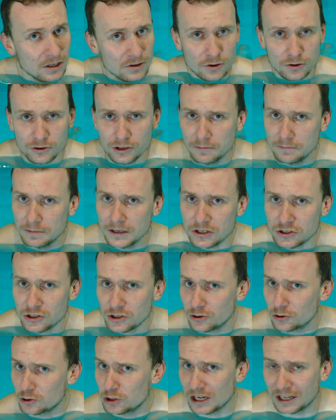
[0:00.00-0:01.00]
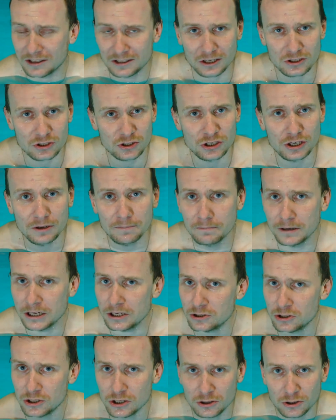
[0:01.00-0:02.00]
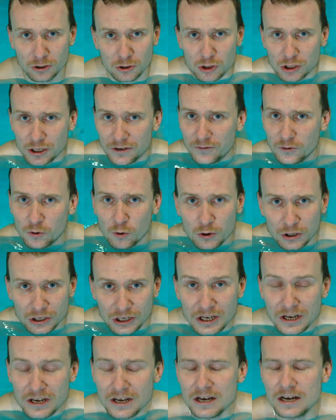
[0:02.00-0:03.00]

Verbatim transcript: to nie będzie to siatkarz, nie będzie to szef kuchni,